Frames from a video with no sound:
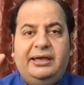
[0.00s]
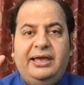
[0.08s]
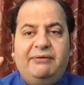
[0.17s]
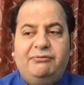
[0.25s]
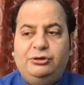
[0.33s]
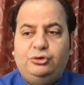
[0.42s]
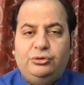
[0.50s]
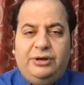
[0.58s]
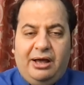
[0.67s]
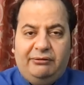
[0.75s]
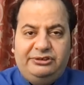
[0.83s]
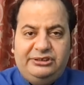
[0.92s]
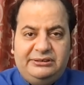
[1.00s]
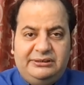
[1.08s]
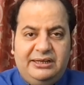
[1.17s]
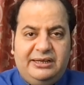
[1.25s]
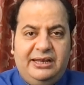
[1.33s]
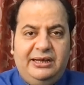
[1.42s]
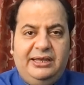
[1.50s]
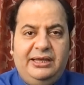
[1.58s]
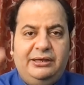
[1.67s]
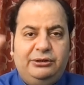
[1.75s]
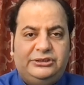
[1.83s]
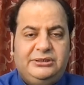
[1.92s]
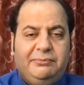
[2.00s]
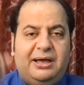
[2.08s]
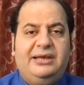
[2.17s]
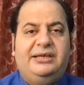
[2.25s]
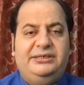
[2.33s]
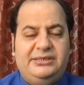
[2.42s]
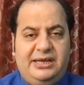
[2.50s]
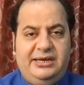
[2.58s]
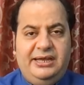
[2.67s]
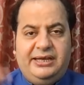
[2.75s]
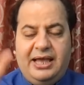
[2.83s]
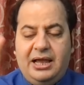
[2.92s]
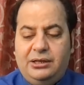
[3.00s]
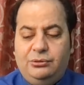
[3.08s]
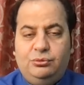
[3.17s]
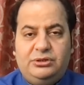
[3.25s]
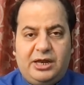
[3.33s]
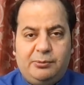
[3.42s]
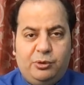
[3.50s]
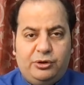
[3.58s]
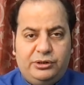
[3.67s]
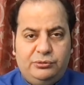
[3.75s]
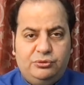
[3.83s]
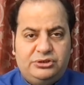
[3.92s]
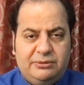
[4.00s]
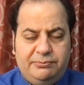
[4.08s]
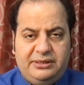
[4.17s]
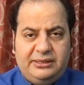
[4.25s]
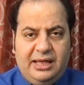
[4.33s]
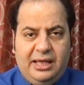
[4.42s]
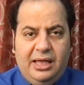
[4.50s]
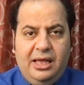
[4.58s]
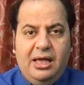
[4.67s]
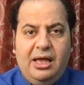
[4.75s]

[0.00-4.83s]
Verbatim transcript: केवल चुनाव जीतने के लिए इस्तेमाल की जा रही है क्या हिंदू धर्म और हिंदू सभ्यता